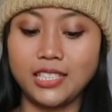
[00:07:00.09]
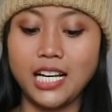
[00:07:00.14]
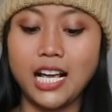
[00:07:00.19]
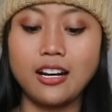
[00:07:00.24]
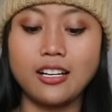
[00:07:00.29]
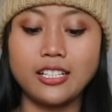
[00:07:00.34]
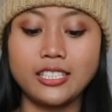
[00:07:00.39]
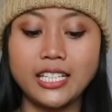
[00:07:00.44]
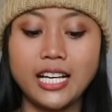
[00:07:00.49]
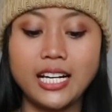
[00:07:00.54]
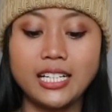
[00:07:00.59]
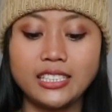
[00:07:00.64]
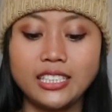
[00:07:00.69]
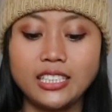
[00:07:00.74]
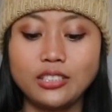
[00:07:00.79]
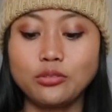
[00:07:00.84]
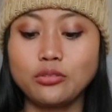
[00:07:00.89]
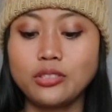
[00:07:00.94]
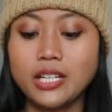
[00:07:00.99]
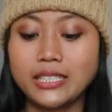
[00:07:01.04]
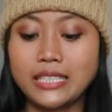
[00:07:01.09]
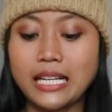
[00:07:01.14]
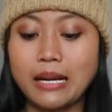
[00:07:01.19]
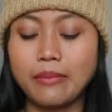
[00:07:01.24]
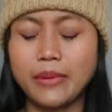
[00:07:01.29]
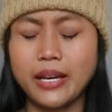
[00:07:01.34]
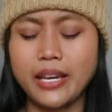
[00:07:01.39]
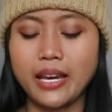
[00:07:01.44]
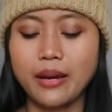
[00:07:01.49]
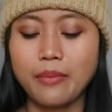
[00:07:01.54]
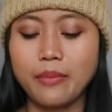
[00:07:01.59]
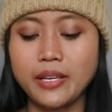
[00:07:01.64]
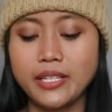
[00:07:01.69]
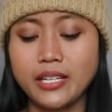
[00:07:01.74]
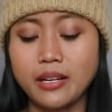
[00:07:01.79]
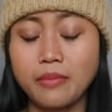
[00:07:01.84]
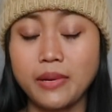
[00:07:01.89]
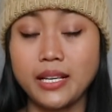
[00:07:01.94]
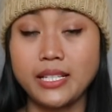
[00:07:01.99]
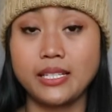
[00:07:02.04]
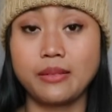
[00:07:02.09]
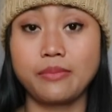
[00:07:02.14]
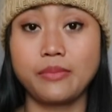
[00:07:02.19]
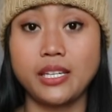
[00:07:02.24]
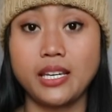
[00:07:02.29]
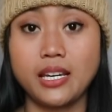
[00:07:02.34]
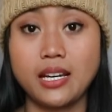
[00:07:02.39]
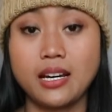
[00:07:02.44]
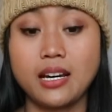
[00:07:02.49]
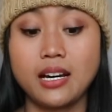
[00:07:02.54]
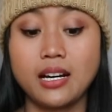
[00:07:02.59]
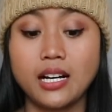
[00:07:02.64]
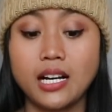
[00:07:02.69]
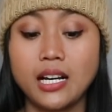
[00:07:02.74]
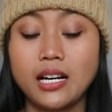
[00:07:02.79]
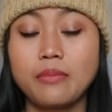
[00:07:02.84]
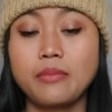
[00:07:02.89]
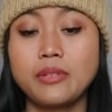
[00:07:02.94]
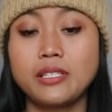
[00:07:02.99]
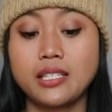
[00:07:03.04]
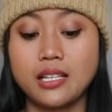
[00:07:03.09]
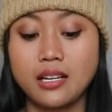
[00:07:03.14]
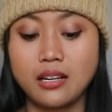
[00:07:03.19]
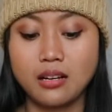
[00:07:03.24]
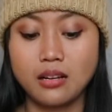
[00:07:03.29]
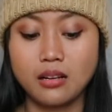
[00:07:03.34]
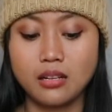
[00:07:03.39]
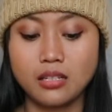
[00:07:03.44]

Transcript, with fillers: kalau shawl sih juga sama ya banyak macamnya kalian bisa